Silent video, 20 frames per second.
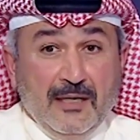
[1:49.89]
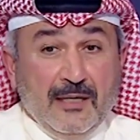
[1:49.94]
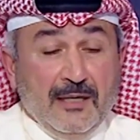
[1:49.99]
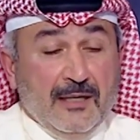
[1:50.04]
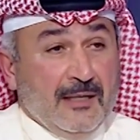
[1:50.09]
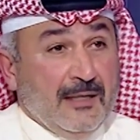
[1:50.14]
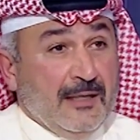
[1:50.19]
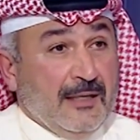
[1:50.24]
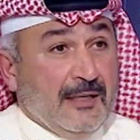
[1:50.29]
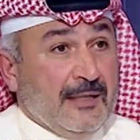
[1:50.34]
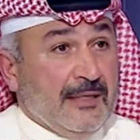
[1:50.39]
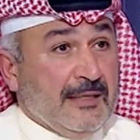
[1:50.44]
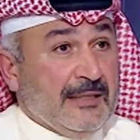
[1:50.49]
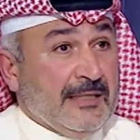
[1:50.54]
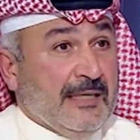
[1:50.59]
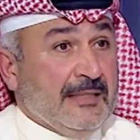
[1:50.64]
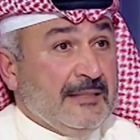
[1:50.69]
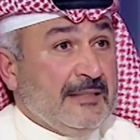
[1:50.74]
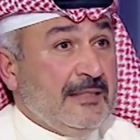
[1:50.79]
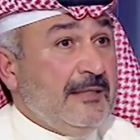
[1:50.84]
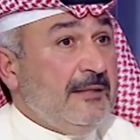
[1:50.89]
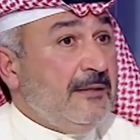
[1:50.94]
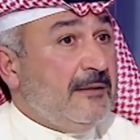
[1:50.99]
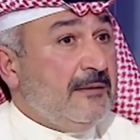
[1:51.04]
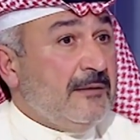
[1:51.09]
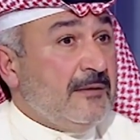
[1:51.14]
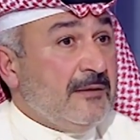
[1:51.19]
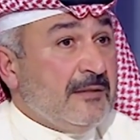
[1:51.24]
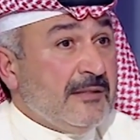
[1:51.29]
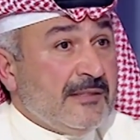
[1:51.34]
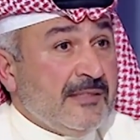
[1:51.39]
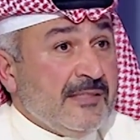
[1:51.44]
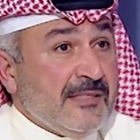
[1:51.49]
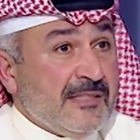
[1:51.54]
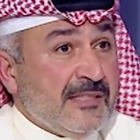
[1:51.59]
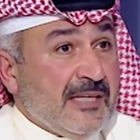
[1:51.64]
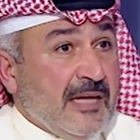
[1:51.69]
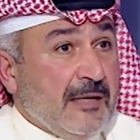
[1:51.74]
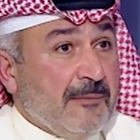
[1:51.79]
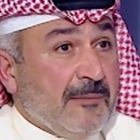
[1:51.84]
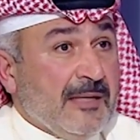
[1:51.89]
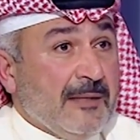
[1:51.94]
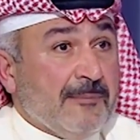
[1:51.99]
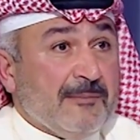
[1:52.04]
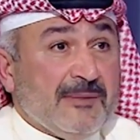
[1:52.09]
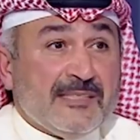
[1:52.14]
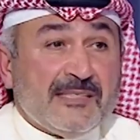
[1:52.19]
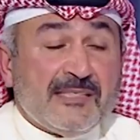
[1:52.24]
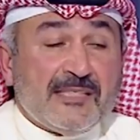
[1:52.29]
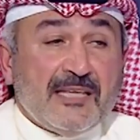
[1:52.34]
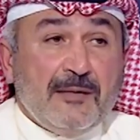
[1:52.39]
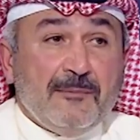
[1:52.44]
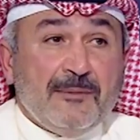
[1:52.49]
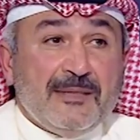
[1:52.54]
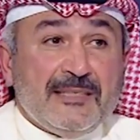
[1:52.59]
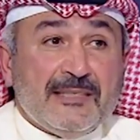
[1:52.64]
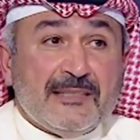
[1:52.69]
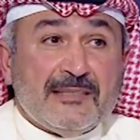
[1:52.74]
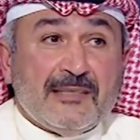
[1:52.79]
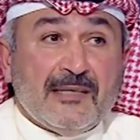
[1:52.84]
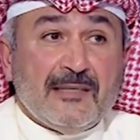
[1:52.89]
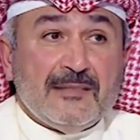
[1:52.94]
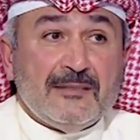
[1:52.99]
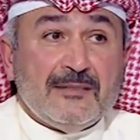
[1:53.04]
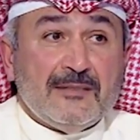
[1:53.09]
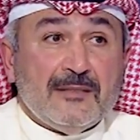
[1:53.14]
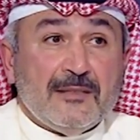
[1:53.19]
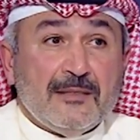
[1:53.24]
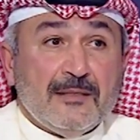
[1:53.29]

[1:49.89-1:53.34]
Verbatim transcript: آه يعني نستلمه لما نستلمه نحتاج